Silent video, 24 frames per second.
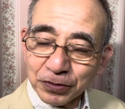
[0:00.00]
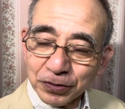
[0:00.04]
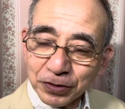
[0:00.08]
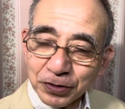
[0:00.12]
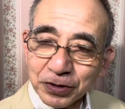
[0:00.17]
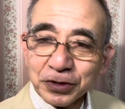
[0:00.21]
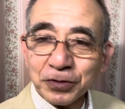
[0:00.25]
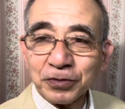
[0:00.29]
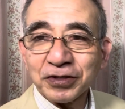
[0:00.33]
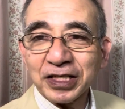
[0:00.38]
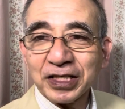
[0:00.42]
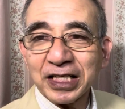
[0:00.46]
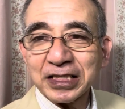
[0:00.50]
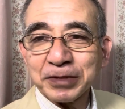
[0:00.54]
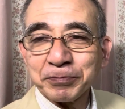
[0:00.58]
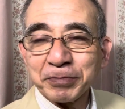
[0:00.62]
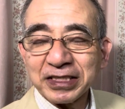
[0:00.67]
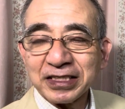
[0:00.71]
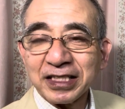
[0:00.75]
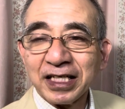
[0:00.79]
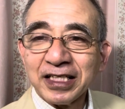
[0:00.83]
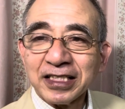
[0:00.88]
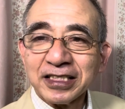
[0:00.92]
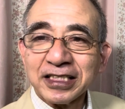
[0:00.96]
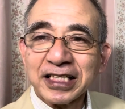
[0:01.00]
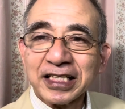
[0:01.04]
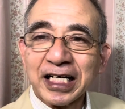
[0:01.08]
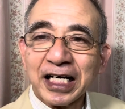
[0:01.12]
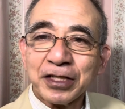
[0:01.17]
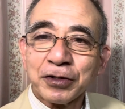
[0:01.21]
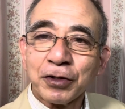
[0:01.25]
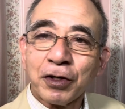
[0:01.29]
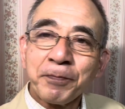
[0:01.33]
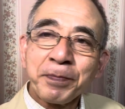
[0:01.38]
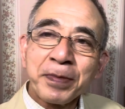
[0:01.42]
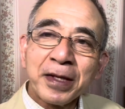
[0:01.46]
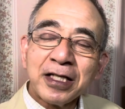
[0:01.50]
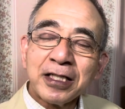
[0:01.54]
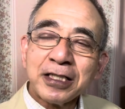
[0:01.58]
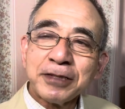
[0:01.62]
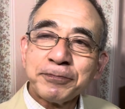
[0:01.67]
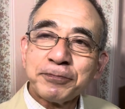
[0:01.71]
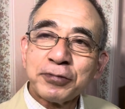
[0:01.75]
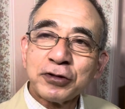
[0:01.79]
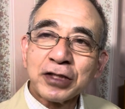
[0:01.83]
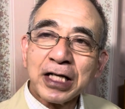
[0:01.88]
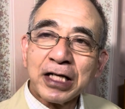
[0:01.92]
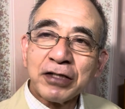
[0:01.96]
よろしくお願いします。次回の
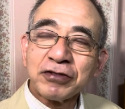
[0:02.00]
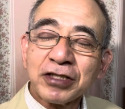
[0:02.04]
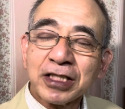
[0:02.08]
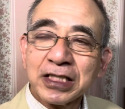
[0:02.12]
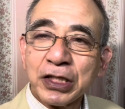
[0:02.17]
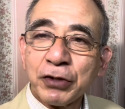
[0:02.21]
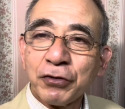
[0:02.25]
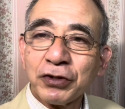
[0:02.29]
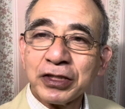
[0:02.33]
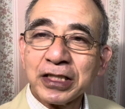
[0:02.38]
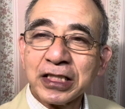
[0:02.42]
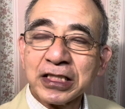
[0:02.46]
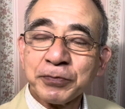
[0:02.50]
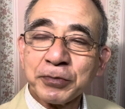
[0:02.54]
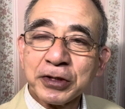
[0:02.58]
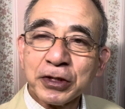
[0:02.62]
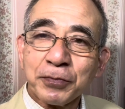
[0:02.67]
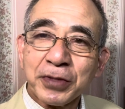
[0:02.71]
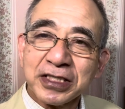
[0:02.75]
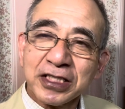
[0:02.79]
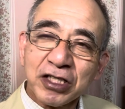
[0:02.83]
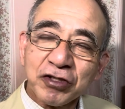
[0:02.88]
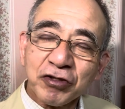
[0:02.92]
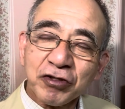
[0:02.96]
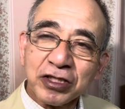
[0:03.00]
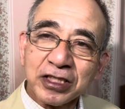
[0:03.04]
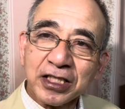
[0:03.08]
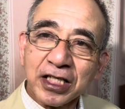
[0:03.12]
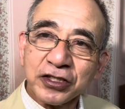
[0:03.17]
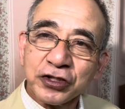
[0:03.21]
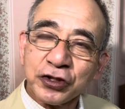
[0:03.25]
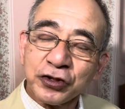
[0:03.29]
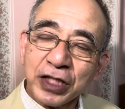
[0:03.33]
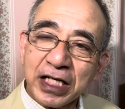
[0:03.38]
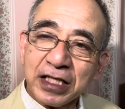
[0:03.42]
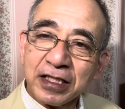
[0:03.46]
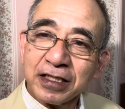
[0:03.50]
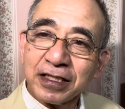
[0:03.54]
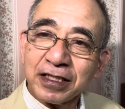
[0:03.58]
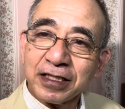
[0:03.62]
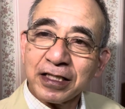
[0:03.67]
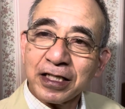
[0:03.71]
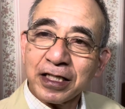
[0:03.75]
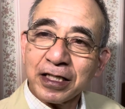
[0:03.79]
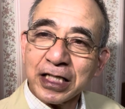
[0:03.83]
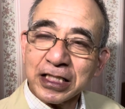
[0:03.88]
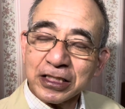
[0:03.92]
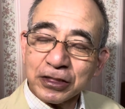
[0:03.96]
1分間読きでお会いいたしましょう。マスターとした主言
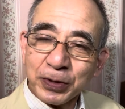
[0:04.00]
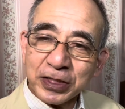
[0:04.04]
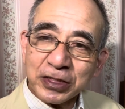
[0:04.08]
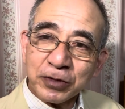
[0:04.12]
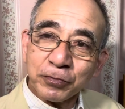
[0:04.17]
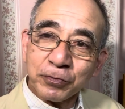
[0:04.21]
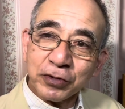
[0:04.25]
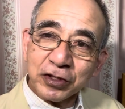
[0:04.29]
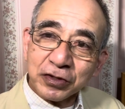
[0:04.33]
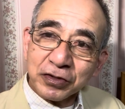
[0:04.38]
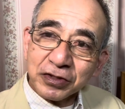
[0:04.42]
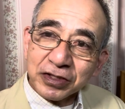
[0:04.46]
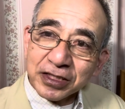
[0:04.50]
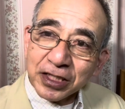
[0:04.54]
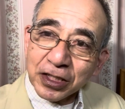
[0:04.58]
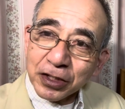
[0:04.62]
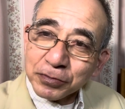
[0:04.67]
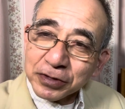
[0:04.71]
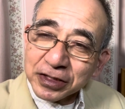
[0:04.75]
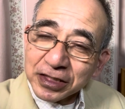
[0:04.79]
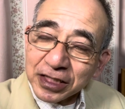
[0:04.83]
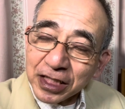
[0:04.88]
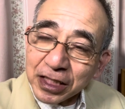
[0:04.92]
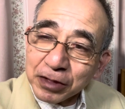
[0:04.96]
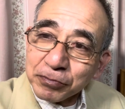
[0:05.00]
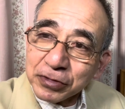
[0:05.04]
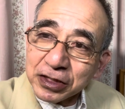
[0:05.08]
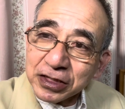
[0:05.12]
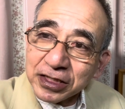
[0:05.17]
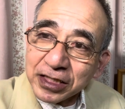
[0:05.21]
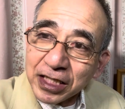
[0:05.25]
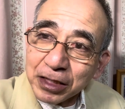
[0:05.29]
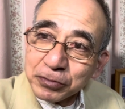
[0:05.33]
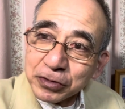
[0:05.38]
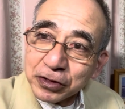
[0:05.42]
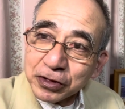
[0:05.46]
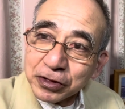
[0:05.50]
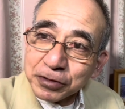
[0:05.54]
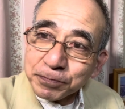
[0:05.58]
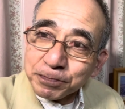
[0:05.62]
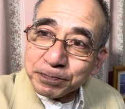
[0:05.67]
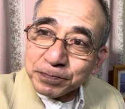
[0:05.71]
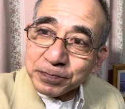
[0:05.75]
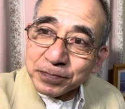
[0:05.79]
です。パシャムル、シャロム、シャロム、シャロム。